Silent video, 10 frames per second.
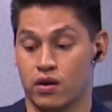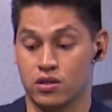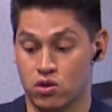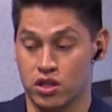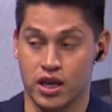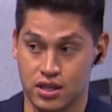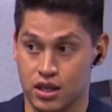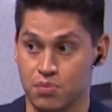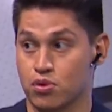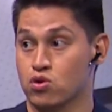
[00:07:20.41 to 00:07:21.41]
vez con 10
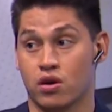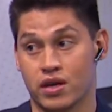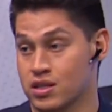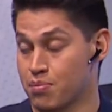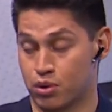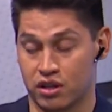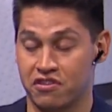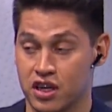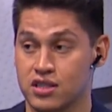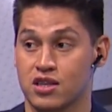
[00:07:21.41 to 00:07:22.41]
equipos. Todavía está por
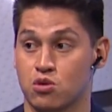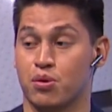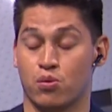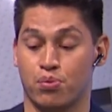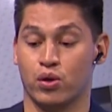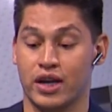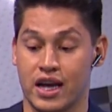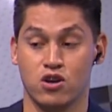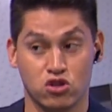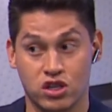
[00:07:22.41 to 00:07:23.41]
definirse eso, pero
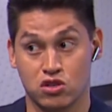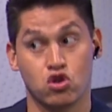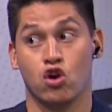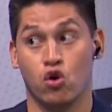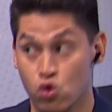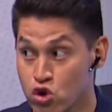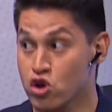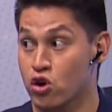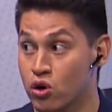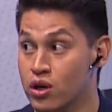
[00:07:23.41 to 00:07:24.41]
podría no ser solo
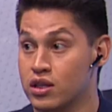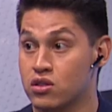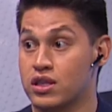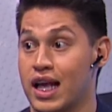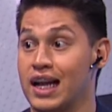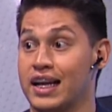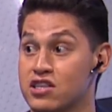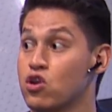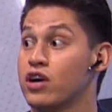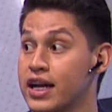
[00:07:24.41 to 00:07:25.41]
uno. Entonces el
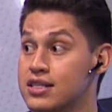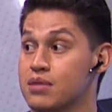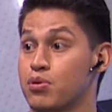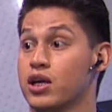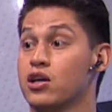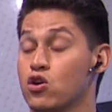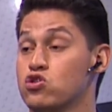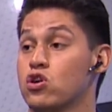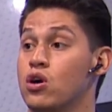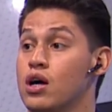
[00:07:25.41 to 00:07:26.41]
riesgo crece porque
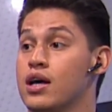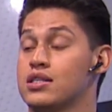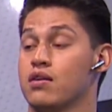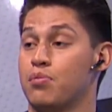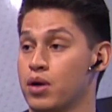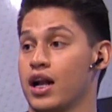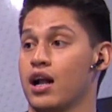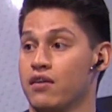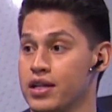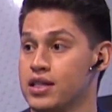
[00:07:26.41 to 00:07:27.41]
incluso se va a poner a
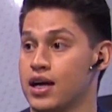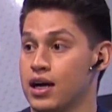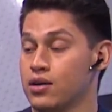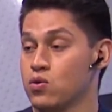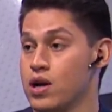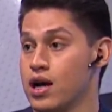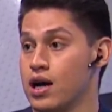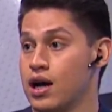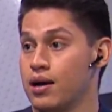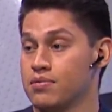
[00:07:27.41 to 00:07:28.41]
la venta
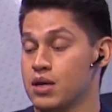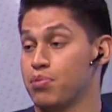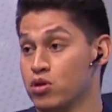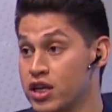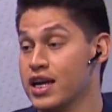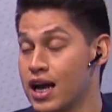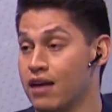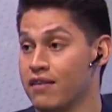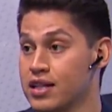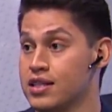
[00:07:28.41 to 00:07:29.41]
una, se pondría a
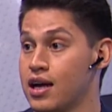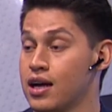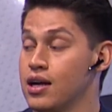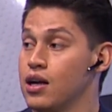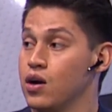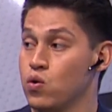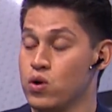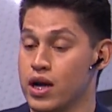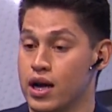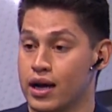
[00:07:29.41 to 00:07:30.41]
la venta
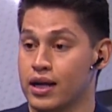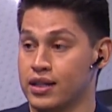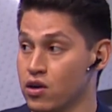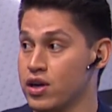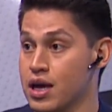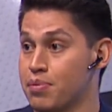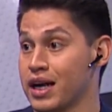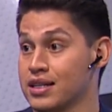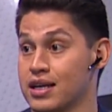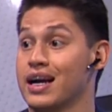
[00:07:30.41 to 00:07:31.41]
una categoría para
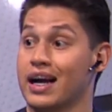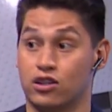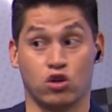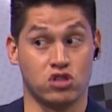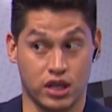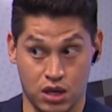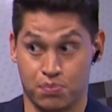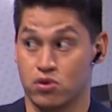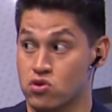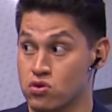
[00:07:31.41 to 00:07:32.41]
que sean 14
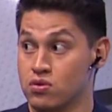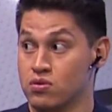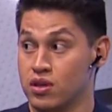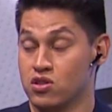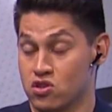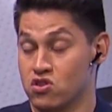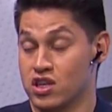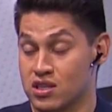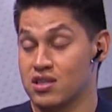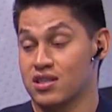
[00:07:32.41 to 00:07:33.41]
equipos.
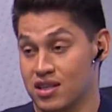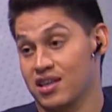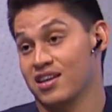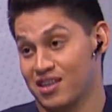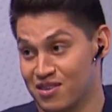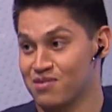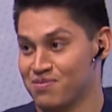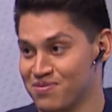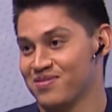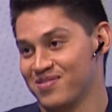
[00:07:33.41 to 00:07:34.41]
Entonces,
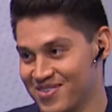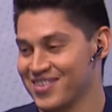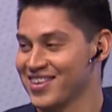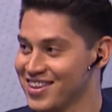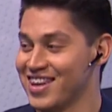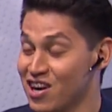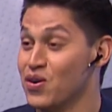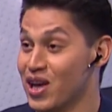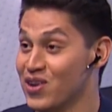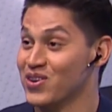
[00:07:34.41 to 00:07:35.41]
eh, tengan cuidado,